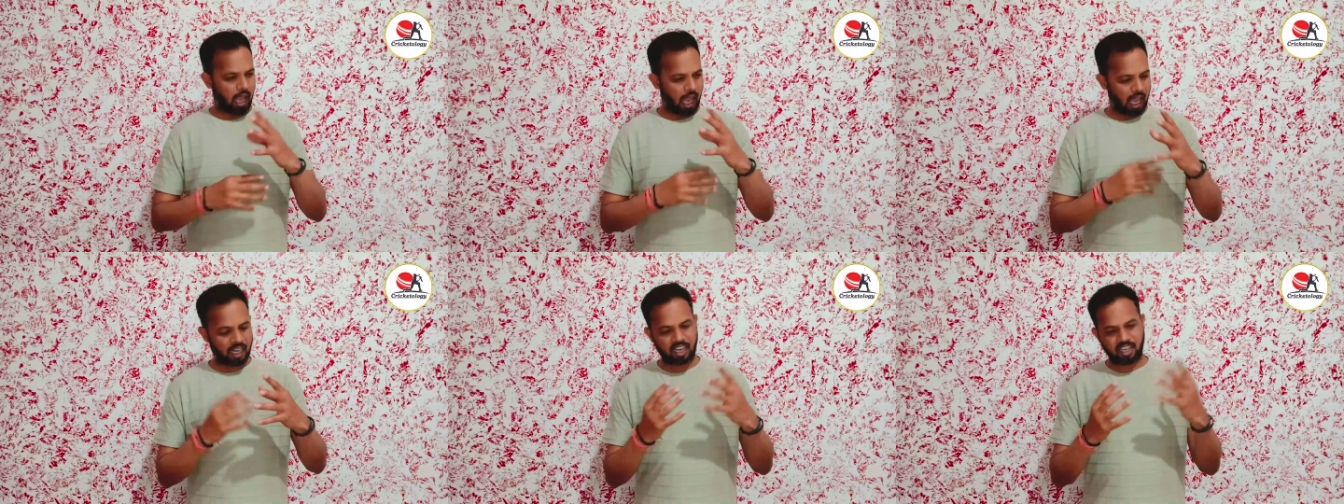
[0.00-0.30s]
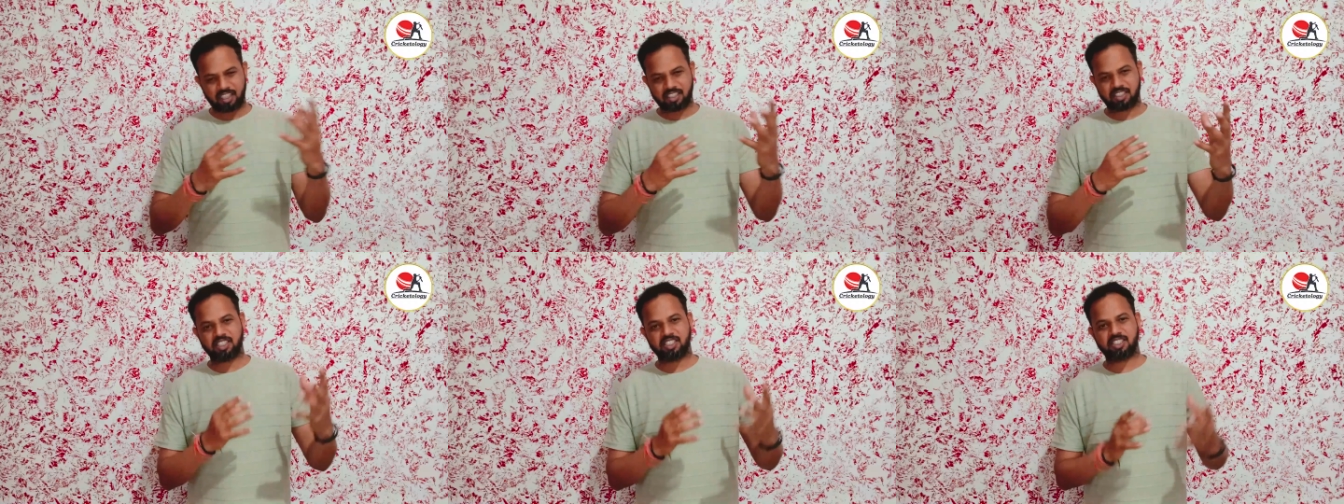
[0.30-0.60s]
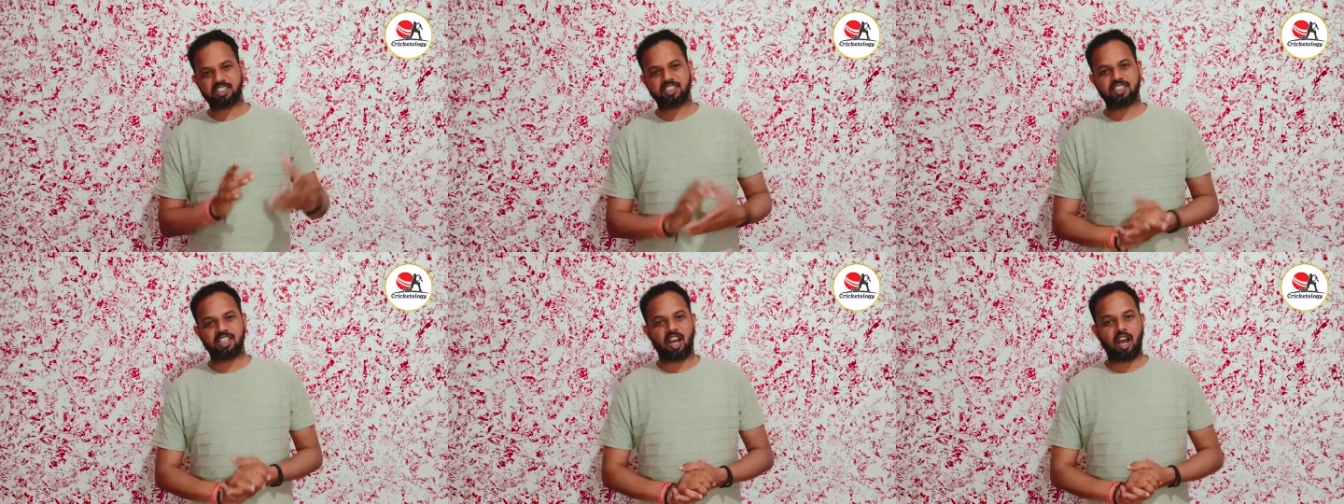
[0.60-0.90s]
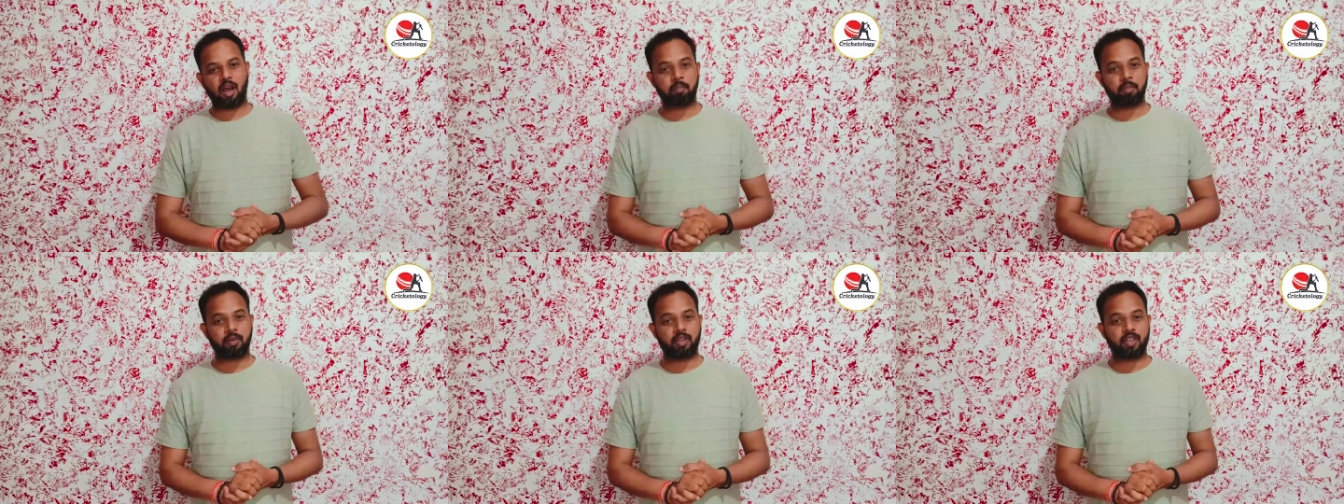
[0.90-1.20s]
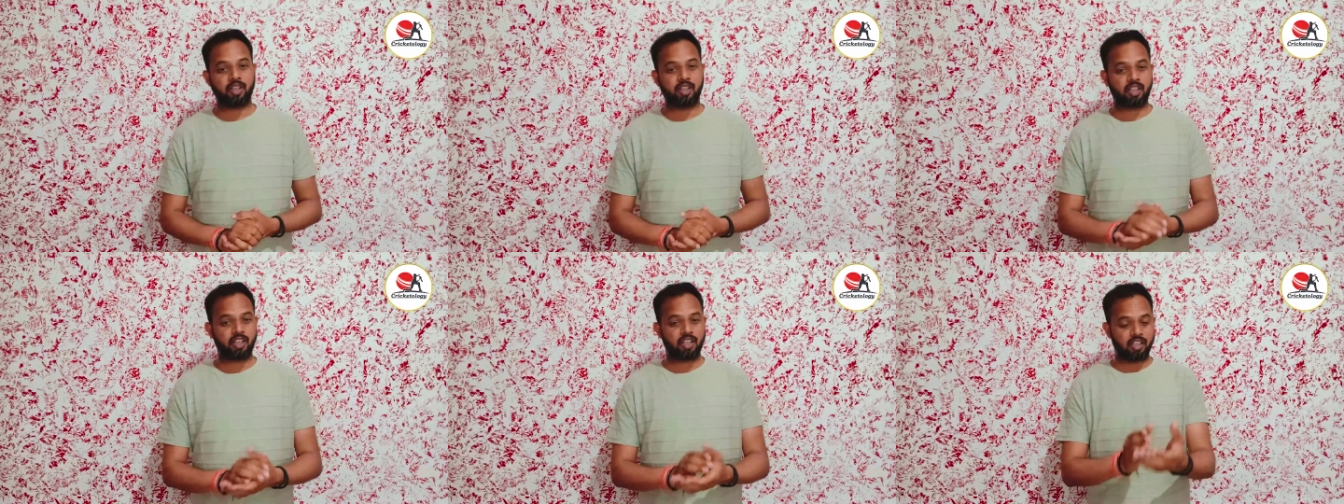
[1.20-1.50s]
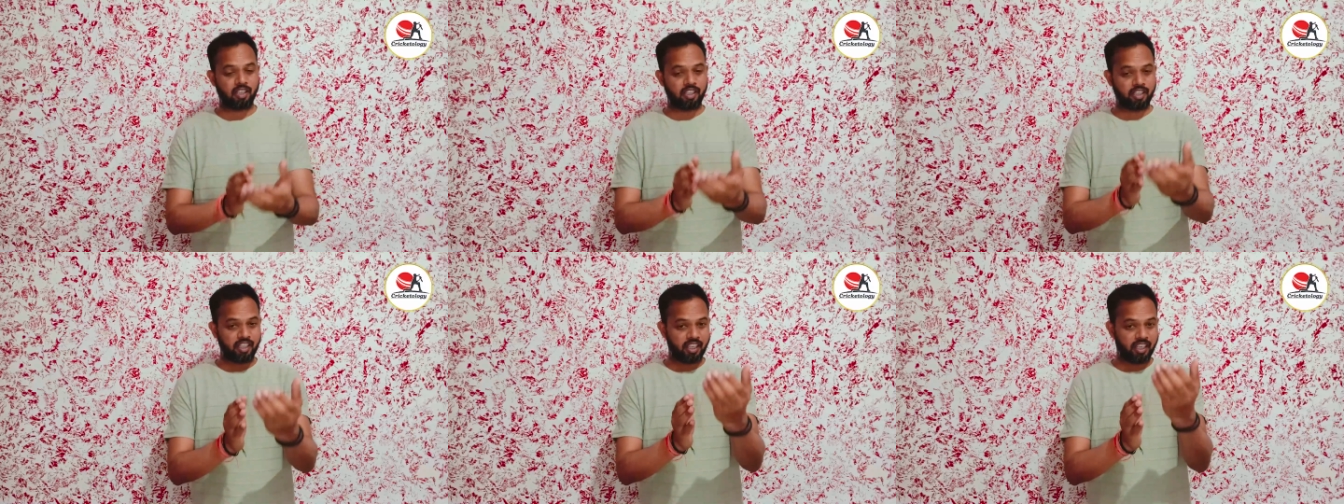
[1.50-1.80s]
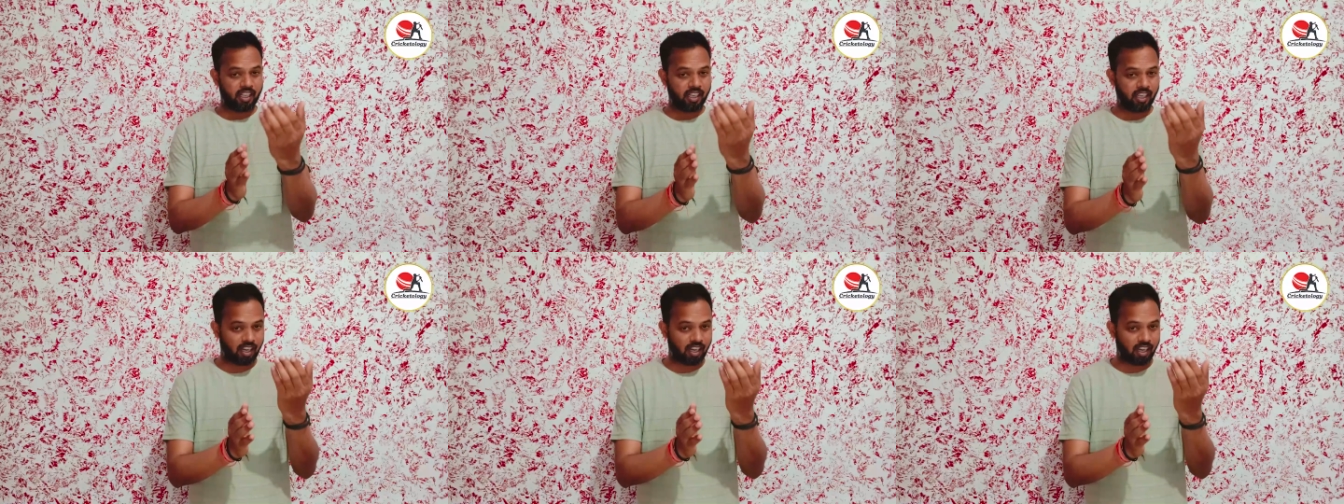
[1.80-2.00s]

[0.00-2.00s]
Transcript: एनालिसिस आपके लिए